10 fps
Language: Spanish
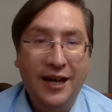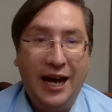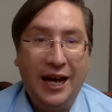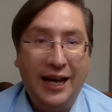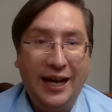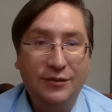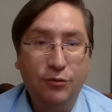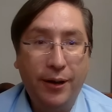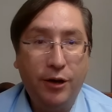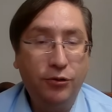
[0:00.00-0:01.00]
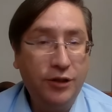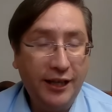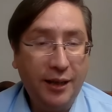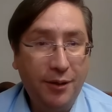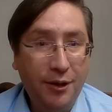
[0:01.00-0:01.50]
A las nueve con
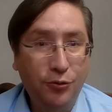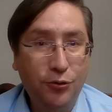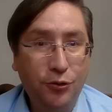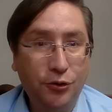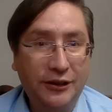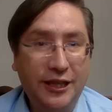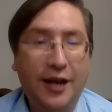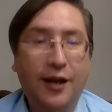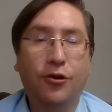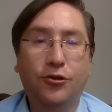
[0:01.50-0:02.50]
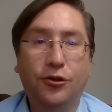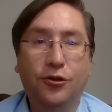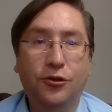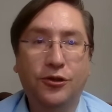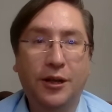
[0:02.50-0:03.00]
30 minutos estará con
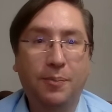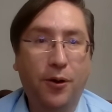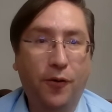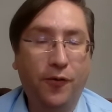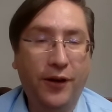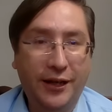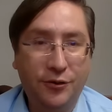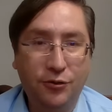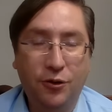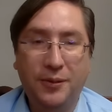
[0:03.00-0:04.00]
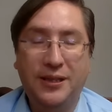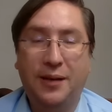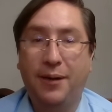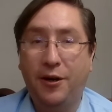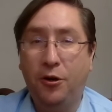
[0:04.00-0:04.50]
nosotros el profe Jesús López
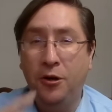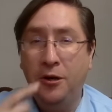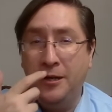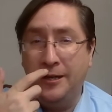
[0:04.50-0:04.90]
Almejo